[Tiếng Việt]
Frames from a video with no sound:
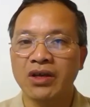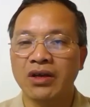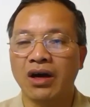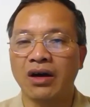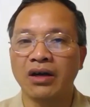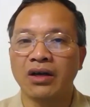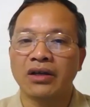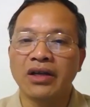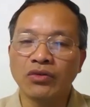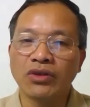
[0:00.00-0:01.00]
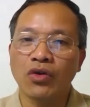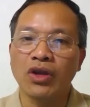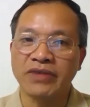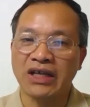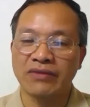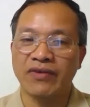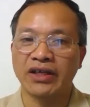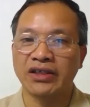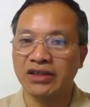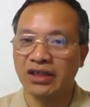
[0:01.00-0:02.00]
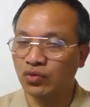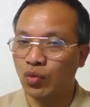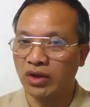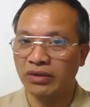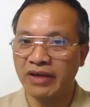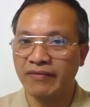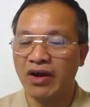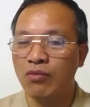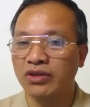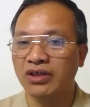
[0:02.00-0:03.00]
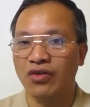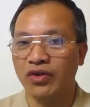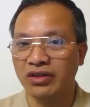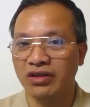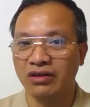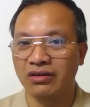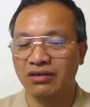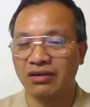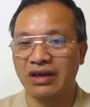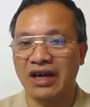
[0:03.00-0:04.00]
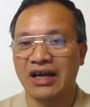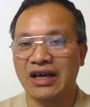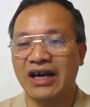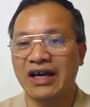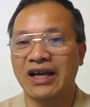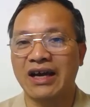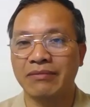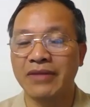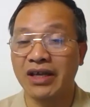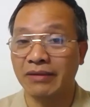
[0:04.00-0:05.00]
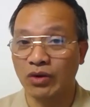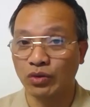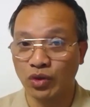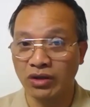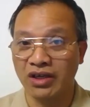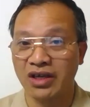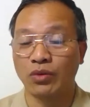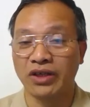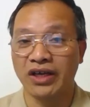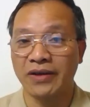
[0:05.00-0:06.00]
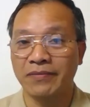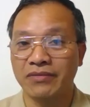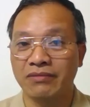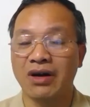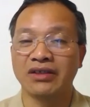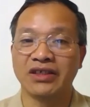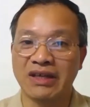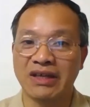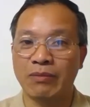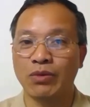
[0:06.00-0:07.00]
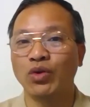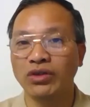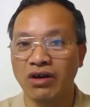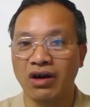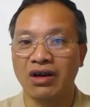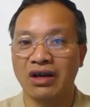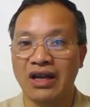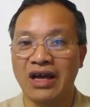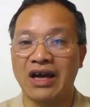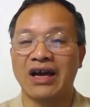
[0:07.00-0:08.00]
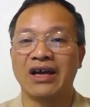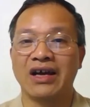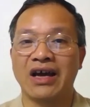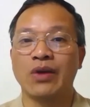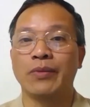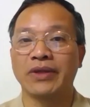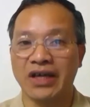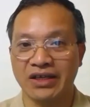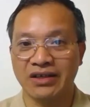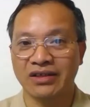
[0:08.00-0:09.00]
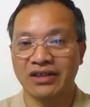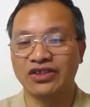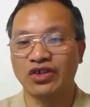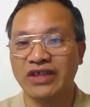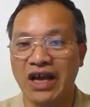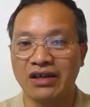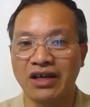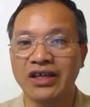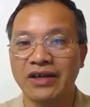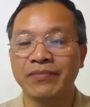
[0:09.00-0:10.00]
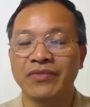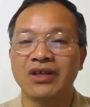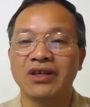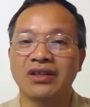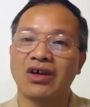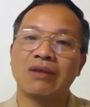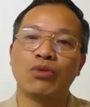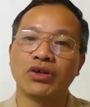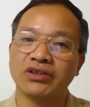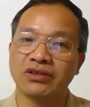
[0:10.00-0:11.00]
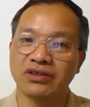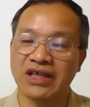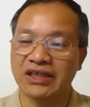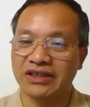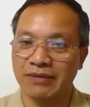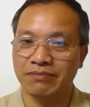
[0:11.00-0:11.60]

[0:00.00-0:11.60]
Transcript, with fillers: à, nếu như cô kiểm tra như vậy thì chắc chắn chủ quán sẽ biết và không bao giờ có hiện tượng là là là bị kiểm tra đột xuất kiểu thế mà chỉ nhằm vào một đối tượng là anh Nguyễn Thanh thì rõ ràng ở đây nhá nó là một cái sự dàn xếp